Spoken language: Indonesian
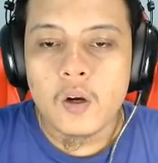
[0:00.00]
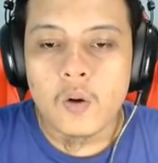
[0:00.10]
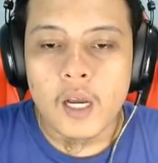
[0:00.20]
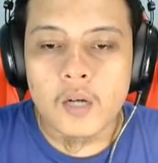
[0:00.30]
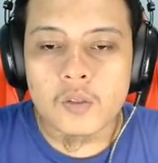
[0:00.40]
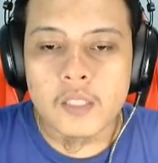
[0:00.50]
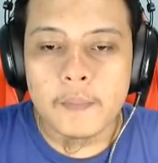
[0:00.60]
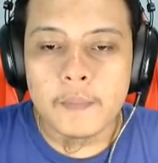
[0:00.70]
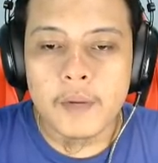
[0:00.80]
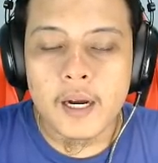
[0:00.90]
gue harus
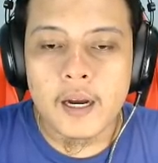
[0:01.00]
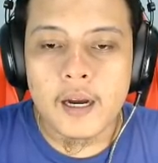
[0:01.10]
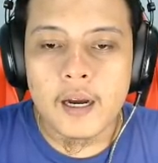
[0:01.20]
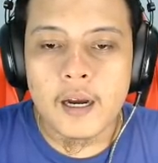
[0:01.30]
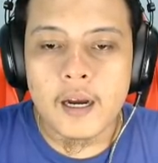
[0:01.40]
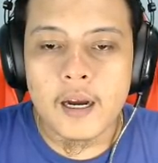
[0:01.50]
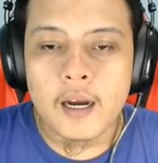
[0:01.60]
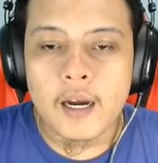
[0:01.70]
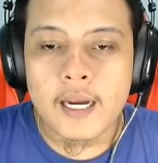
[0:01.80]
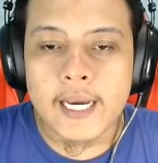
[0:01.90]

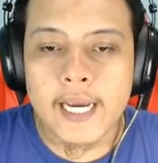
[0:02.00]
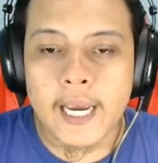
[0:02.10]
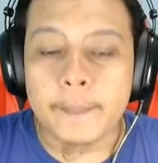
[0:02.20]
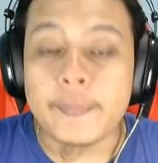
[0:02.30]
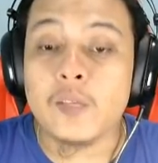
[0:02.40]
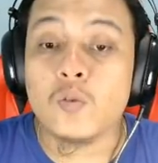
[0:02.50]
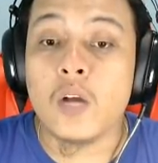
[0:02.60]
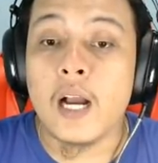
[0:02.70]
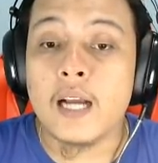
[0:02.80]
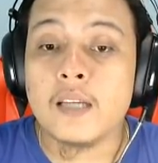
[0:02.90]
tambah campnya
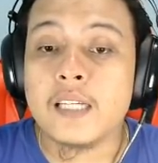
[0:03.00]
juga.